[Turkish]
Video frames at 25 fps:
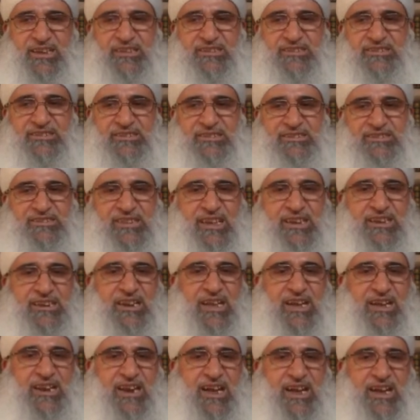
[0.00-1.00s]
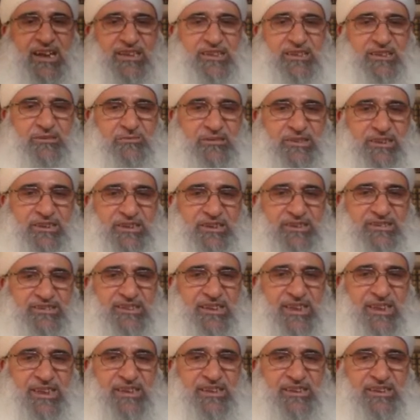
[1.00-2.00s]
Sizden herhangi biriniz
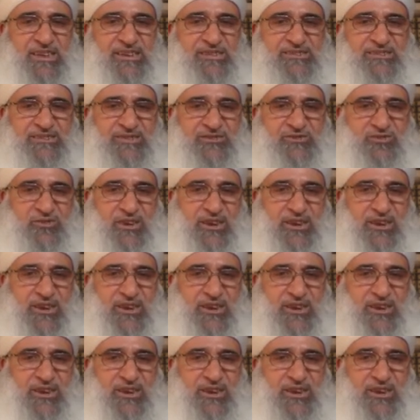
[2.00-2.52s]
engelsiz